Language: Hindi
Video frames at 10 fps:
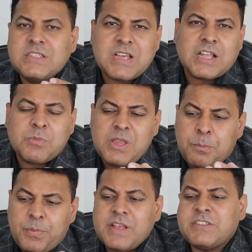साथ में ही
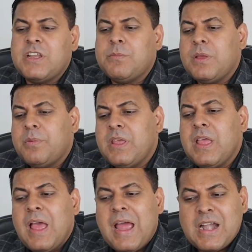पीएचडी में भी
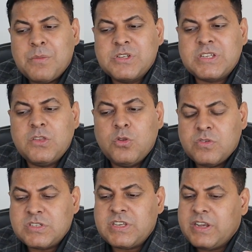एडमिशन
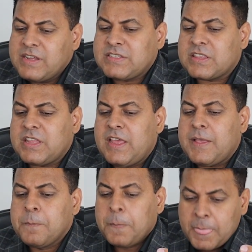यूनिवर्सिटी ले सकती है